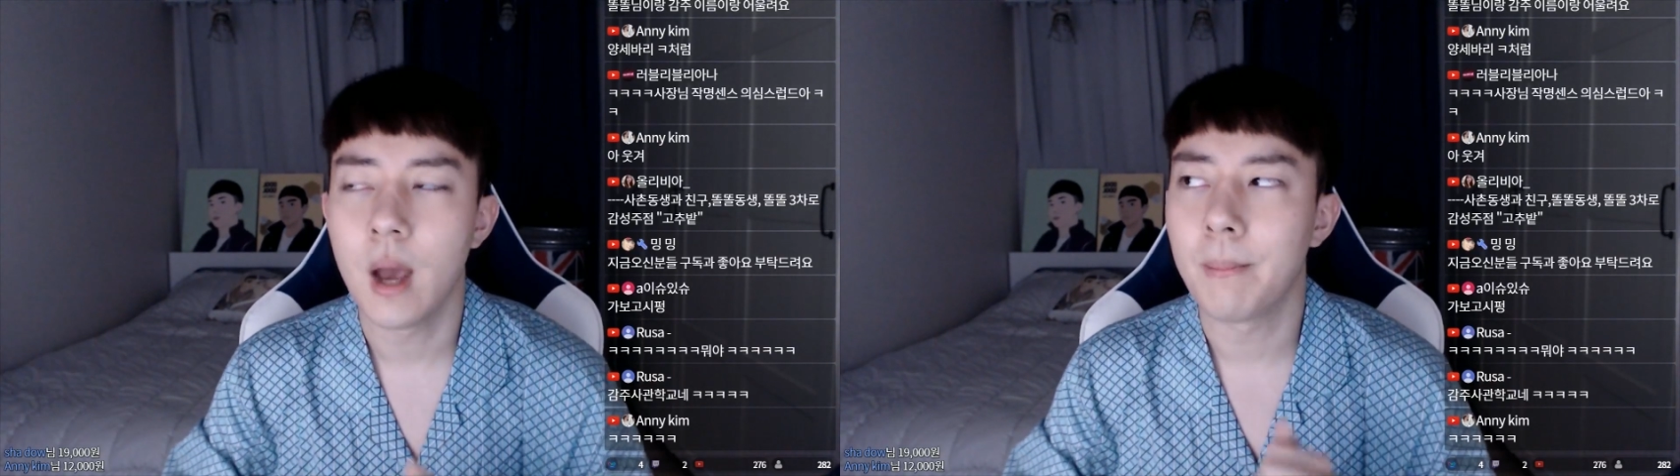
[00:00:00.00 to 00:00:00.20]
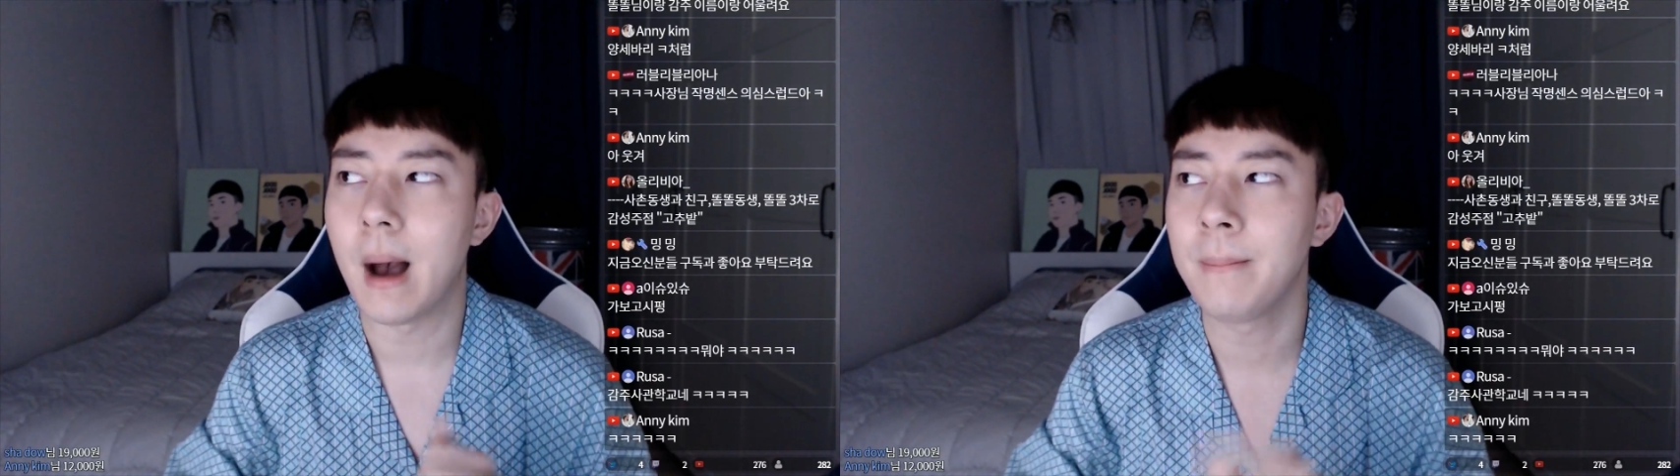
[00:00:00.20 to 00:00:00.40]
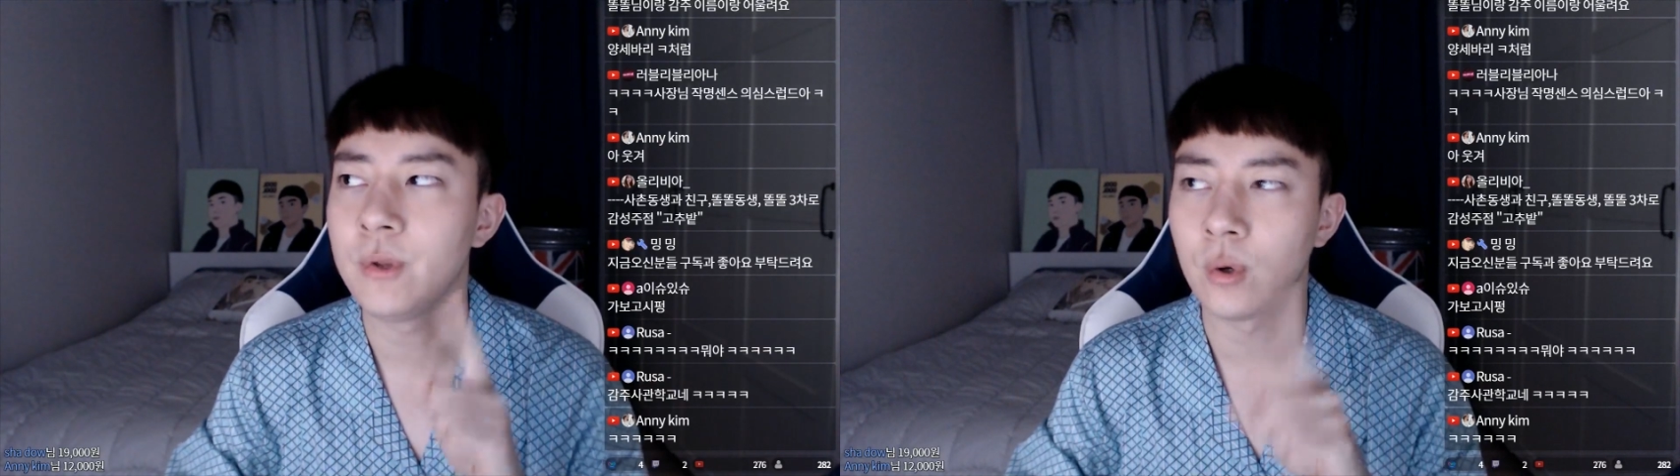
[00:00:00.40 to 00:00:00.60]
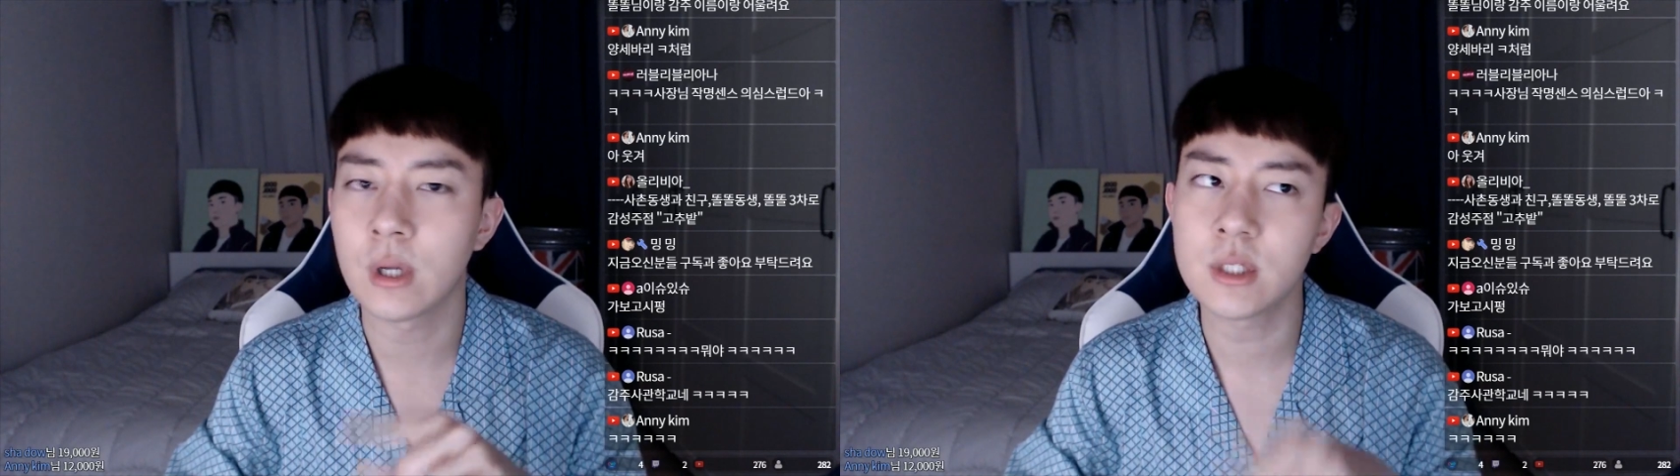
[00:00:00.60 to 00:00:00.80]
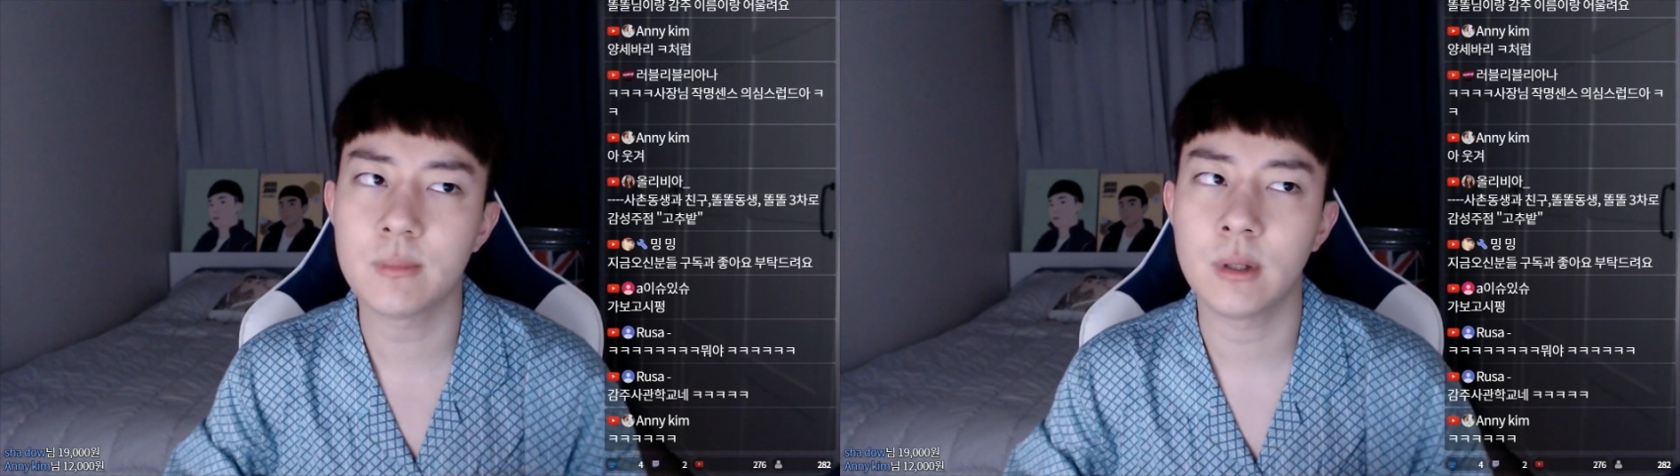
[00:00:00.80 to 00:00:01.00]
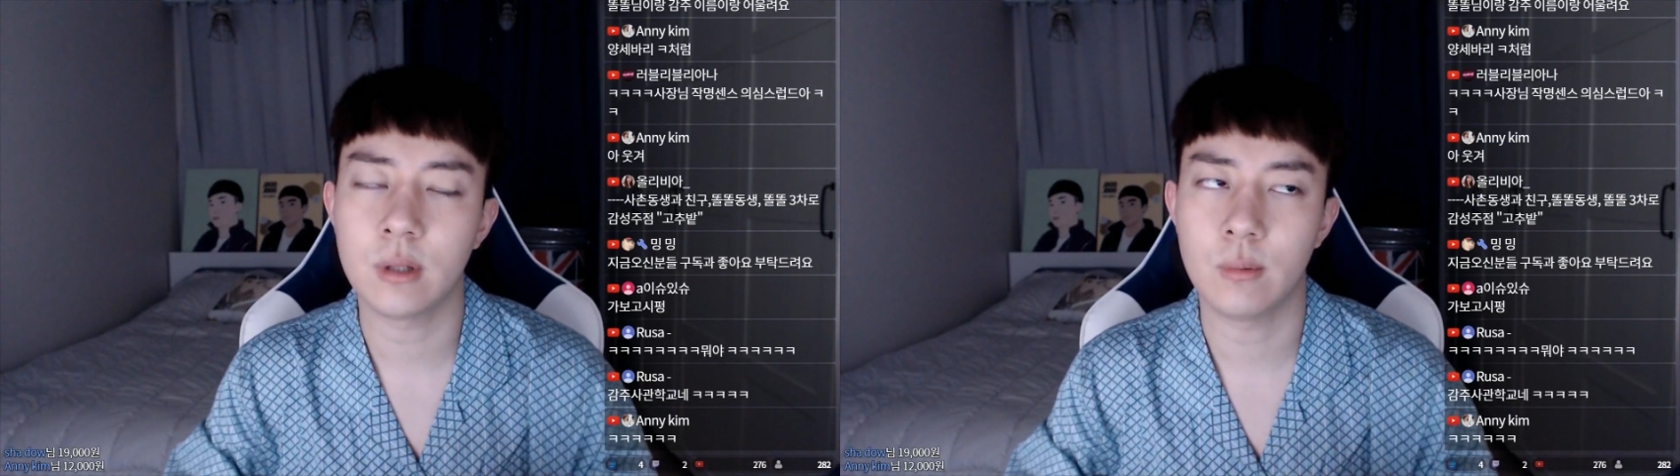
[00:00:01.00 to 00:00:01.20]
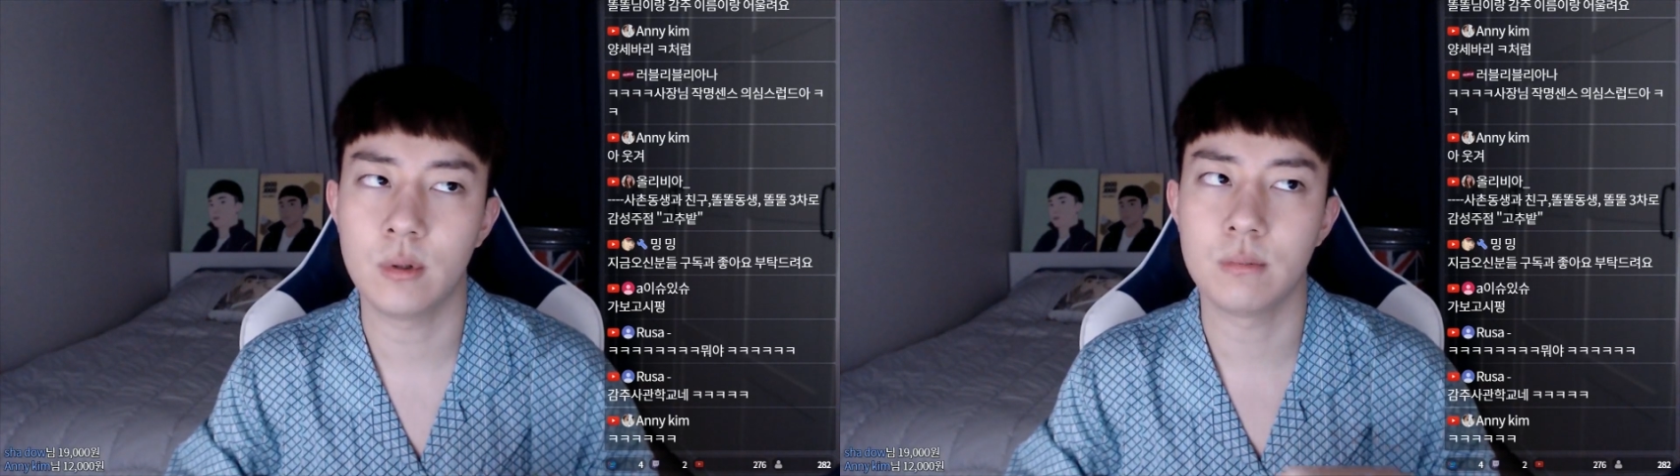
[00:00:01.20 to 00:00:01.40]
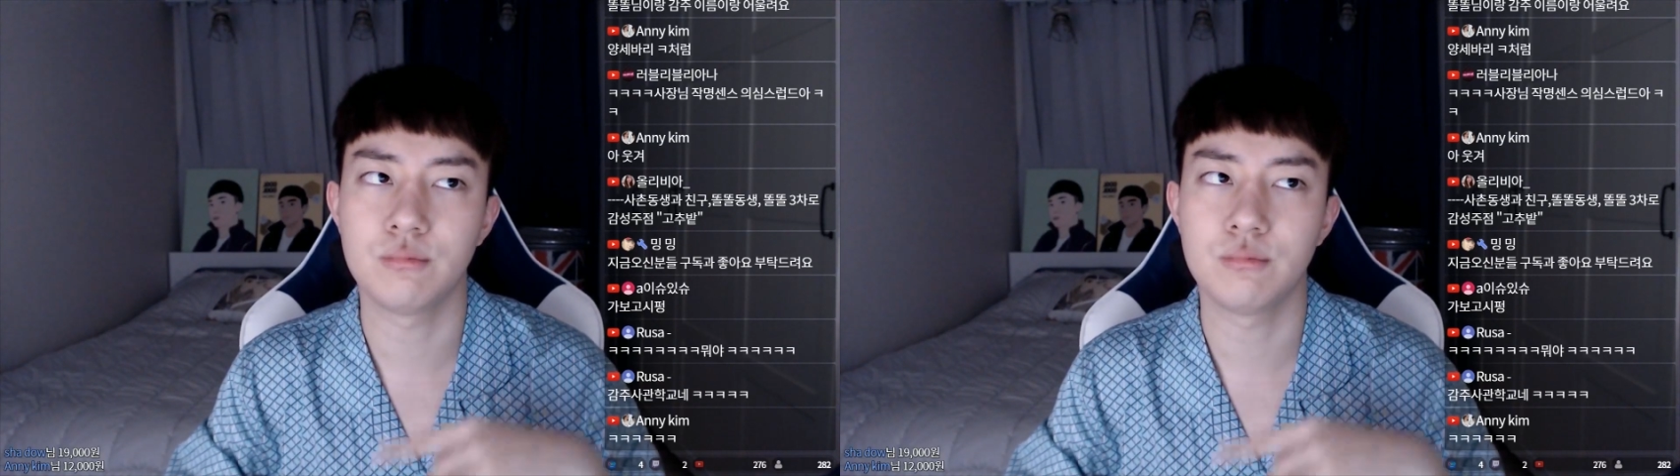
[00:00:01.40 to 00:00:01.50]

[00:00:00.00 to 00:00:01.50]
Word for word: 밤 11시만 되면